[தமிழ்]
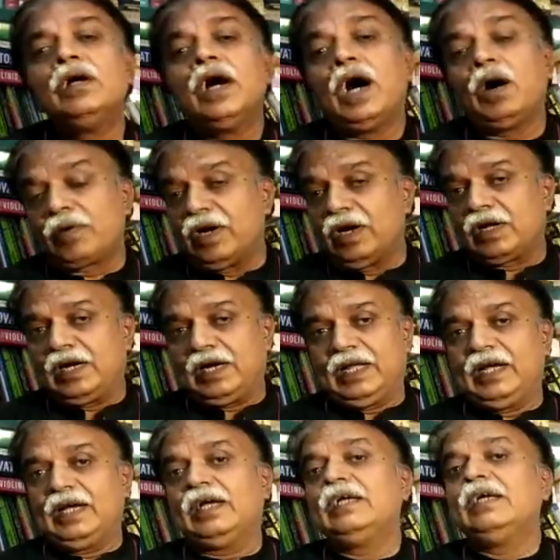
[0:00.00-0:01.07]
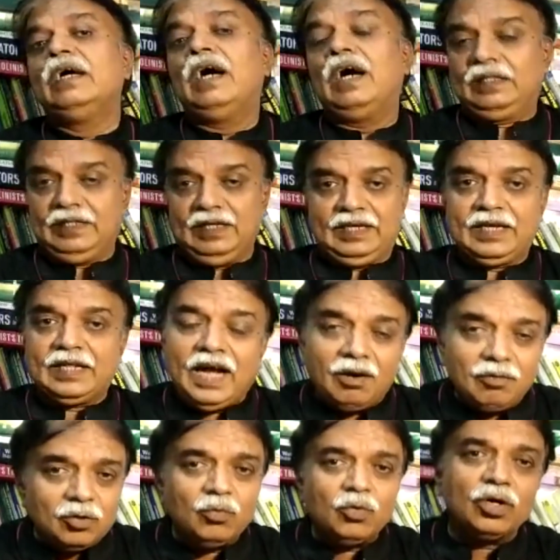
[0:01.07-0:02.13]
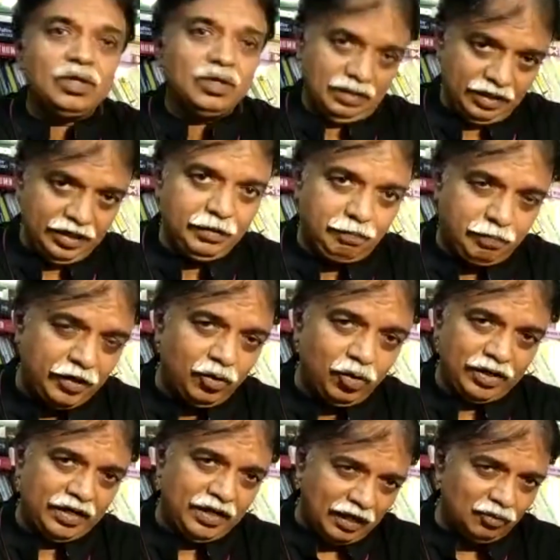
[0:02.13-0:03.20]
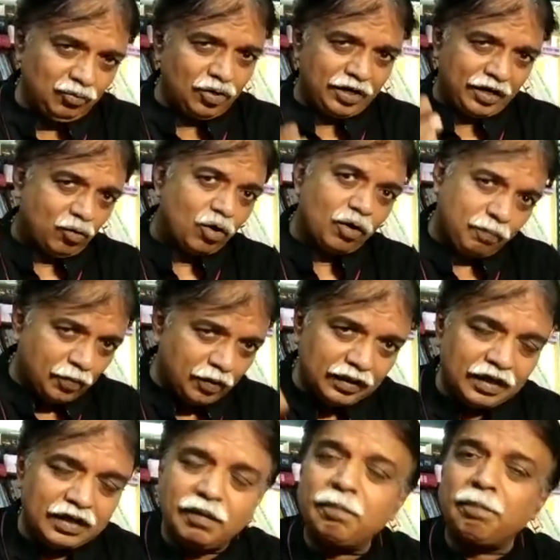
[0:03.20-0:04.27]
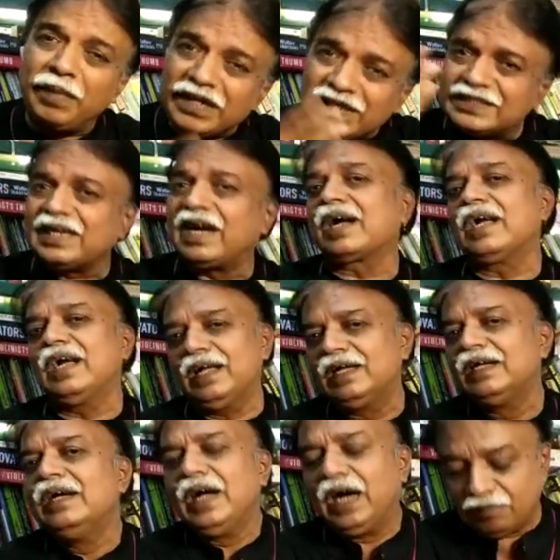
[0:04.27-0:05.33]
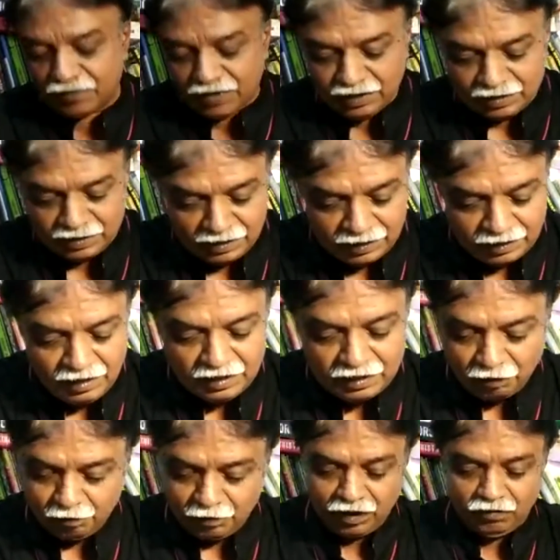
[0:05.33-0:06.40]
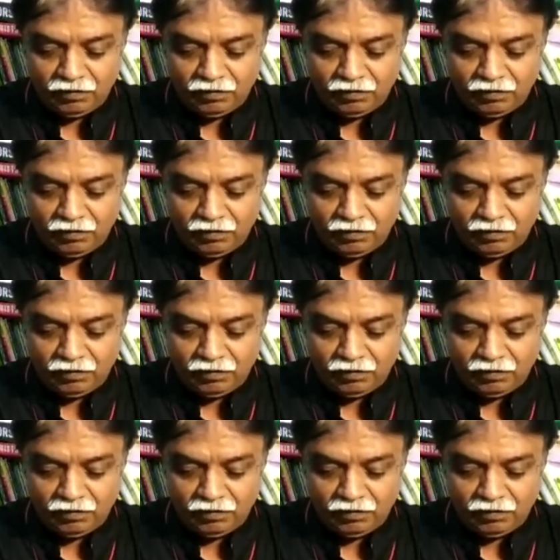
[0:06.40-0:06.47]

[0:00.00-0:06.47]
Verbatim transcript: அவர்களுக்கான அந்த ஏதாவது ஒரு இனிப்பையோ ஏதாவது ஒன்றை கொடுப்பது பரிசாக அவர்களுக்கு நம்மால்